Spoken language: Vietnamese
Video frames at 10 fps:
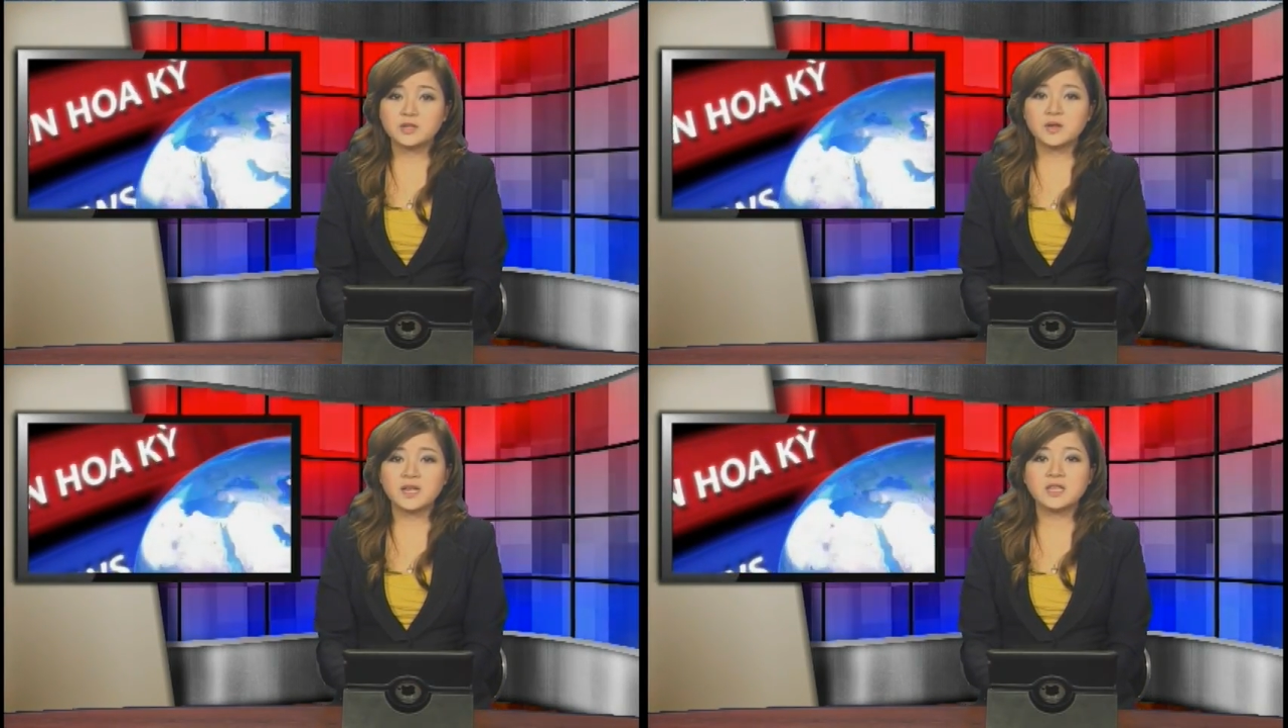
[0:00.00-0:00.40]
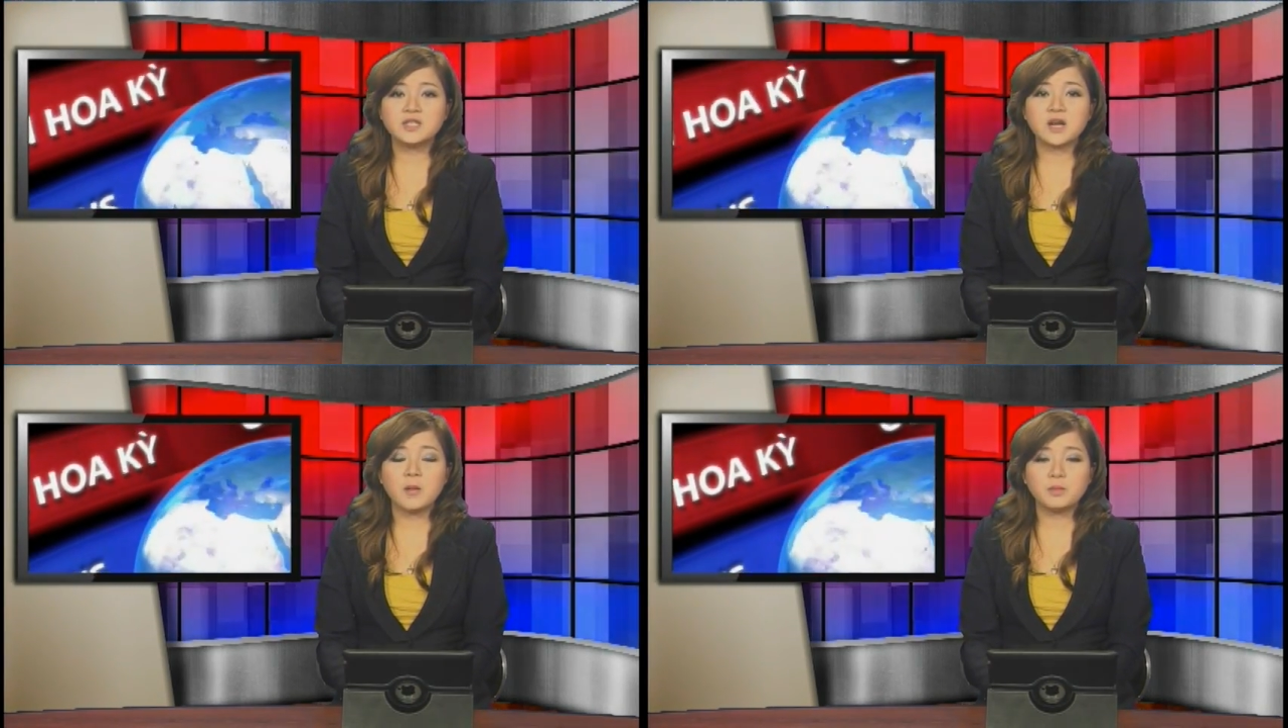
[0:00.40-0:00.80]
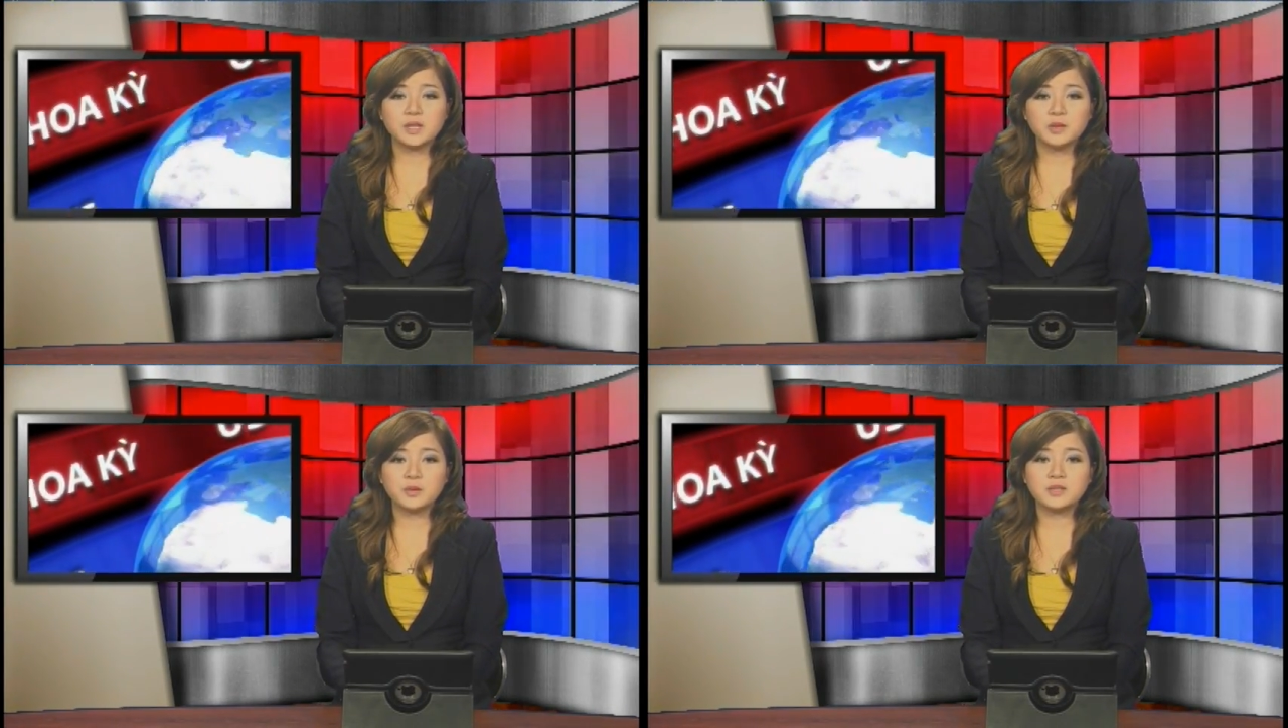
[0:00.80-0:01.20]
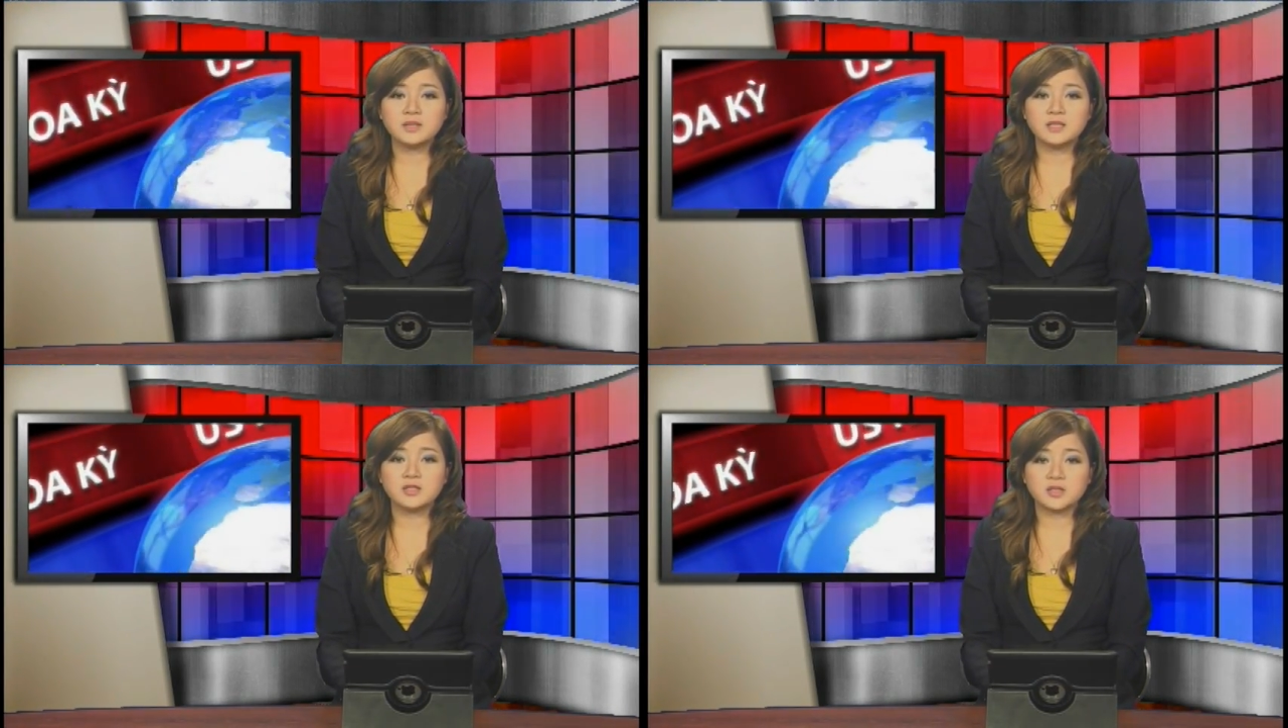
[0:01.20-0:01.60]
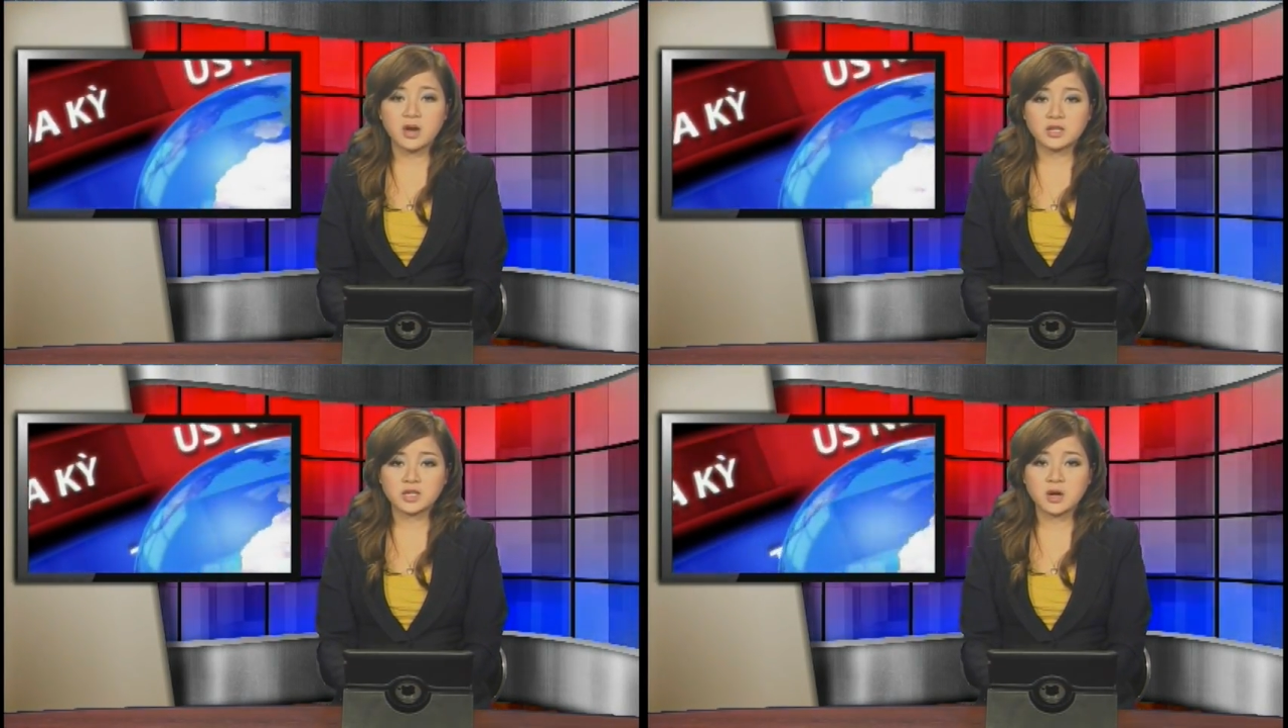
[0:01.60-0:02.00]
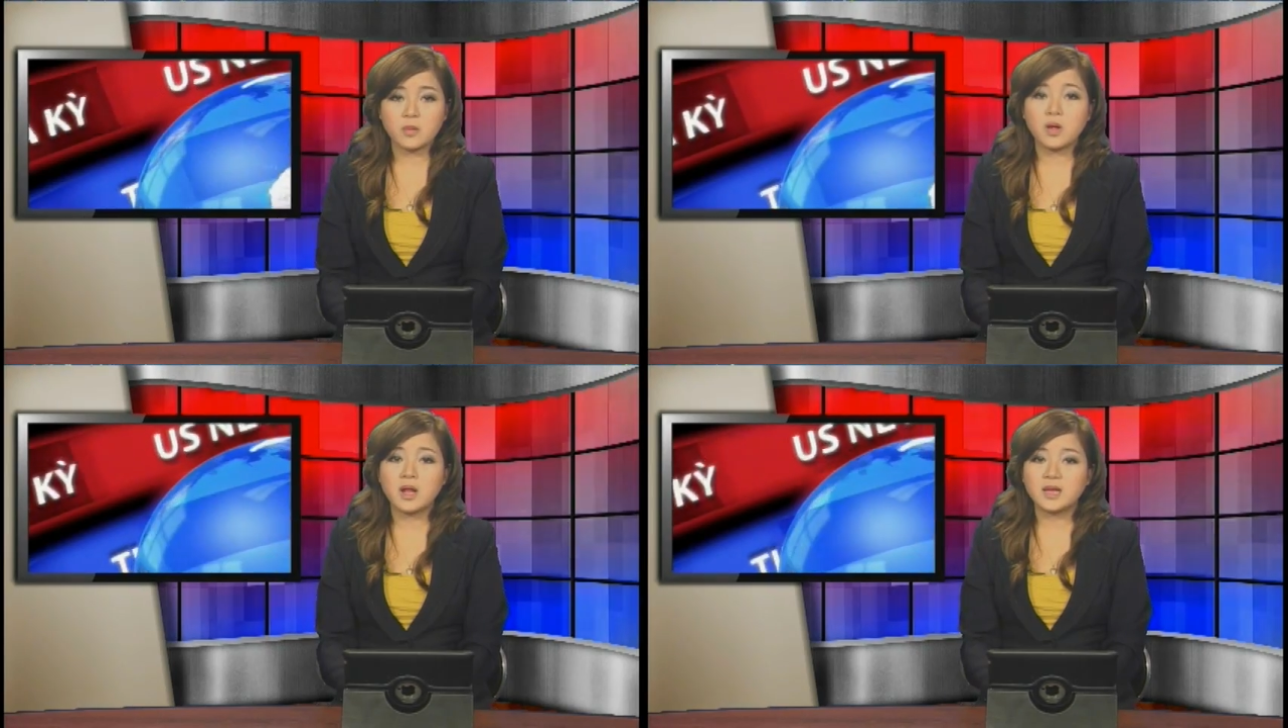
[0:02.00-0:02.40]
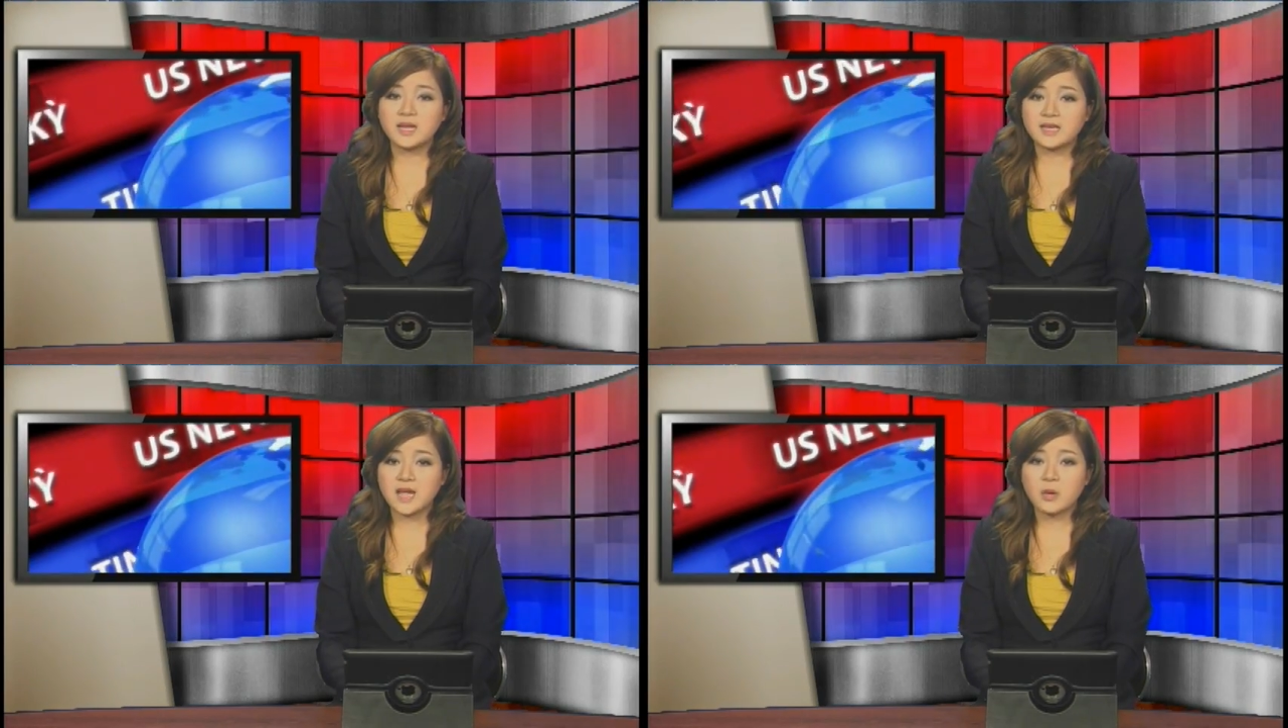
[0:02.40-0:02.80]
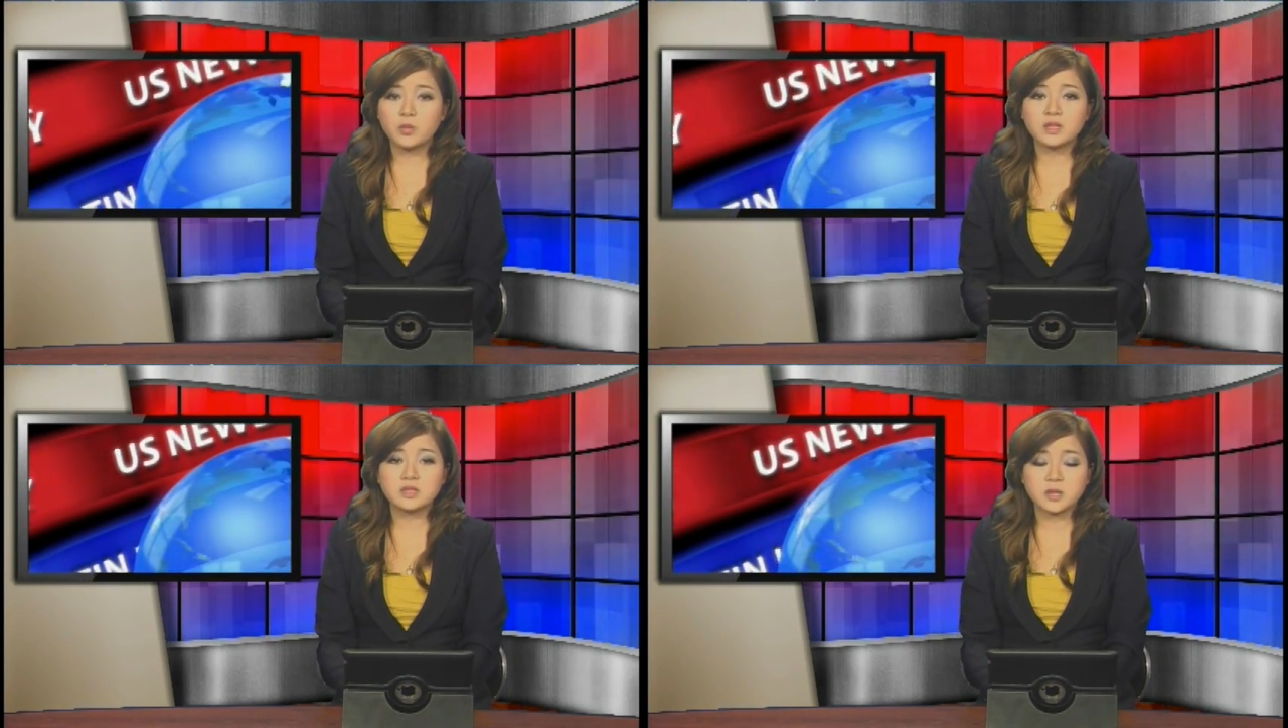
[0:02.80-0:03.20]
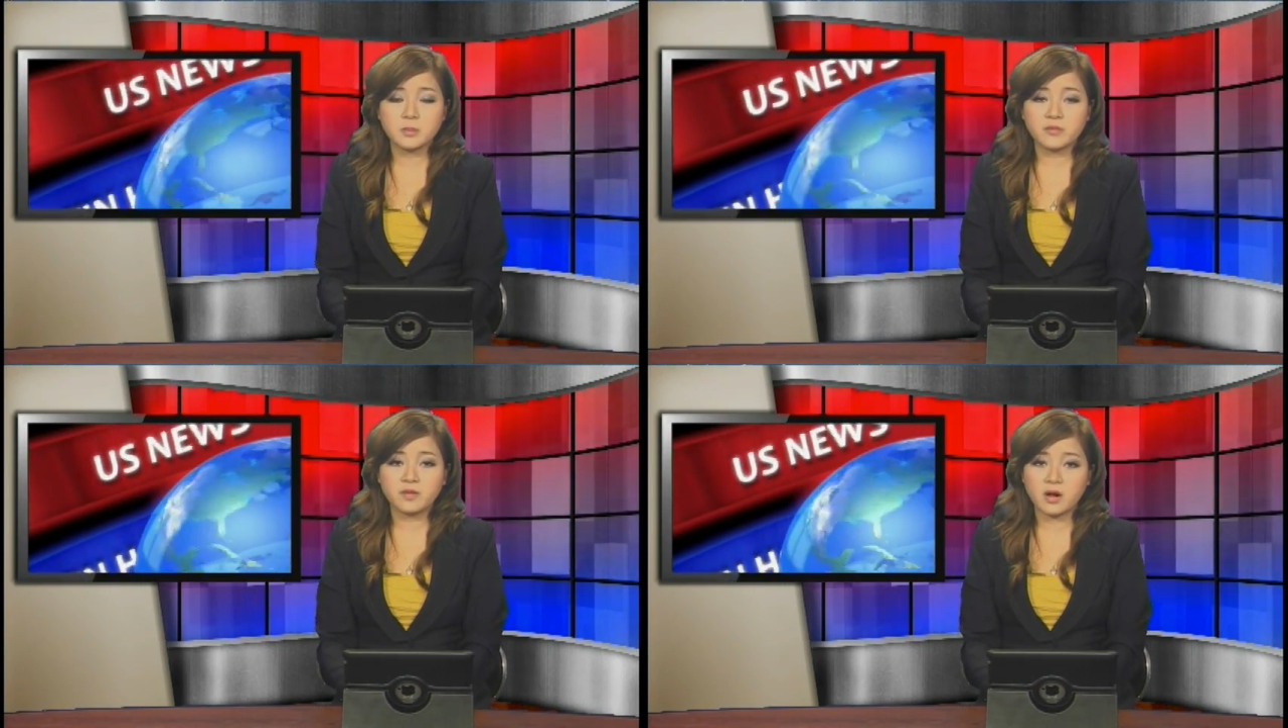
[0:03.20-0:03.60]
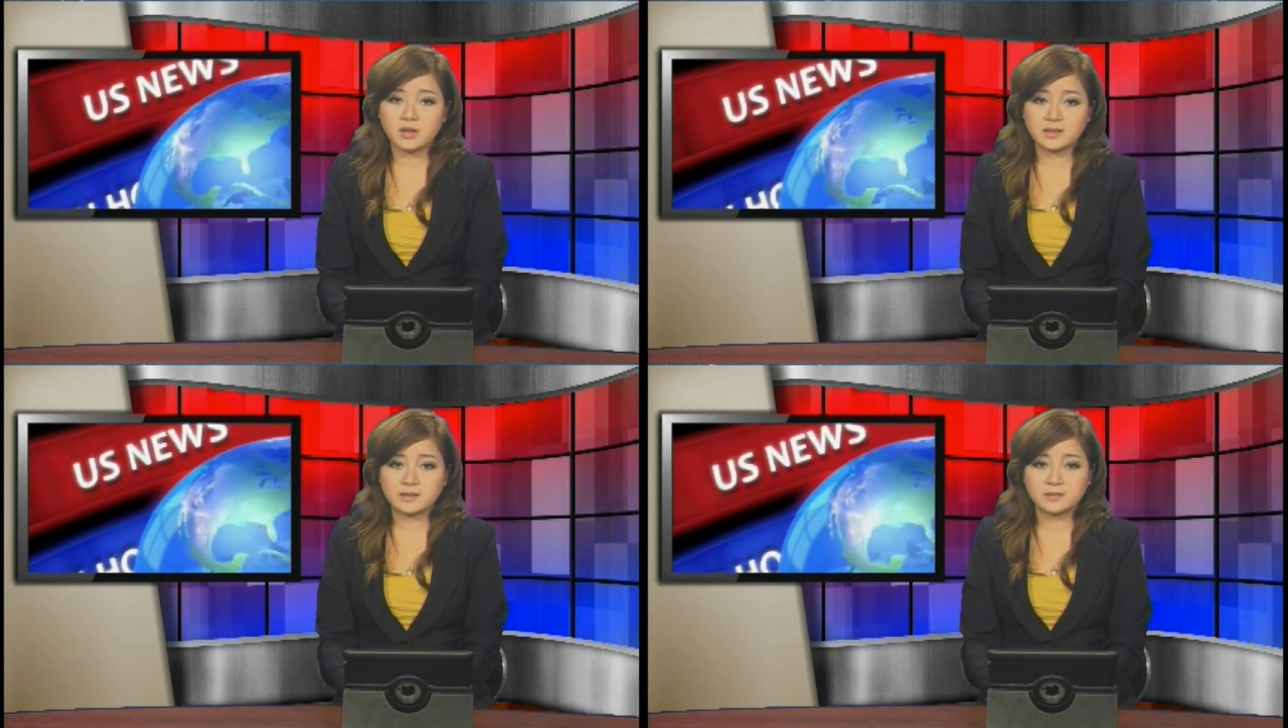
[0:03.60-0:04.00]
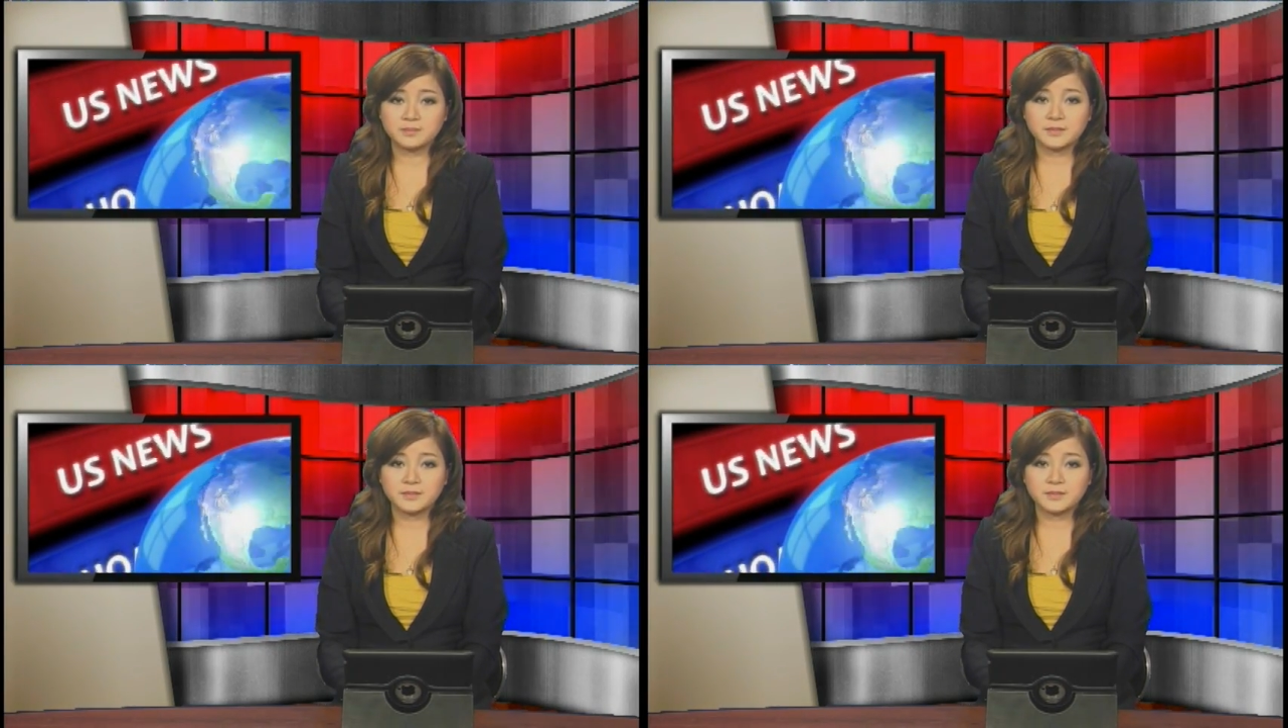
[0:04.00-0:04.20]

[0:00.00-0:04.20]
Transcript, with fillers: xuất hiện trước ống kính của chương trình talk show Late Night with Jimmy Fallon.